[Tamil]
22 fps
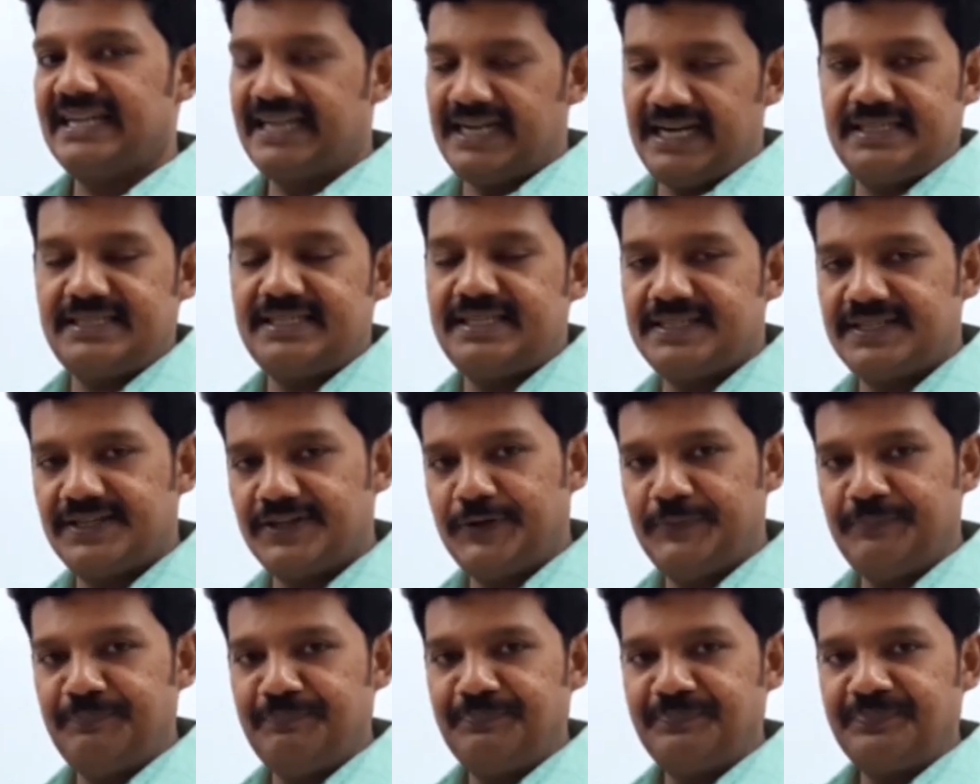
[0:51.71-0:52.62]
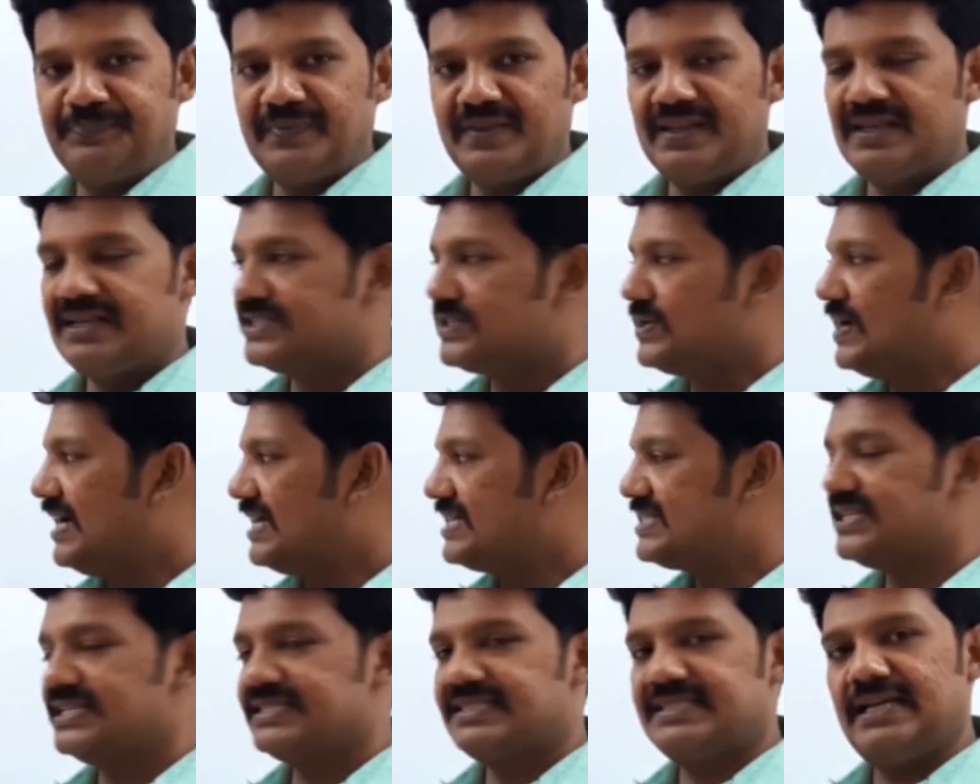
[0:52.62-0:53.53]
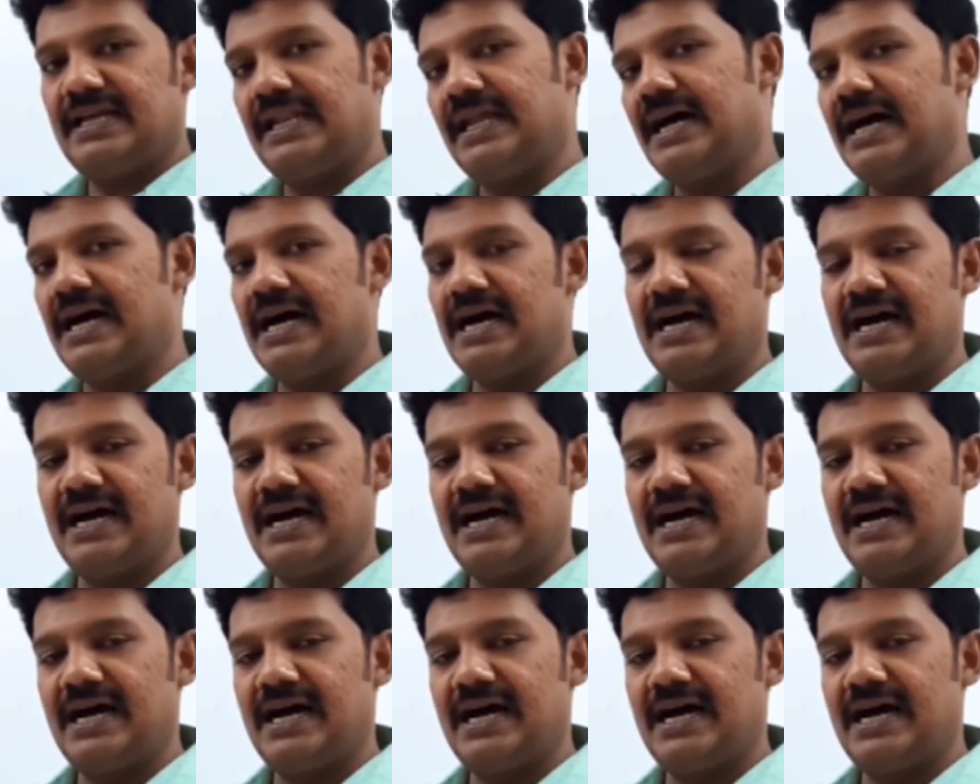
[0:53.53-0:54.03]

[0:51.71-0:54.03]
எடுத்திருக்கிறோம் ஸோ ஆன்சர்ஸ் நல்லா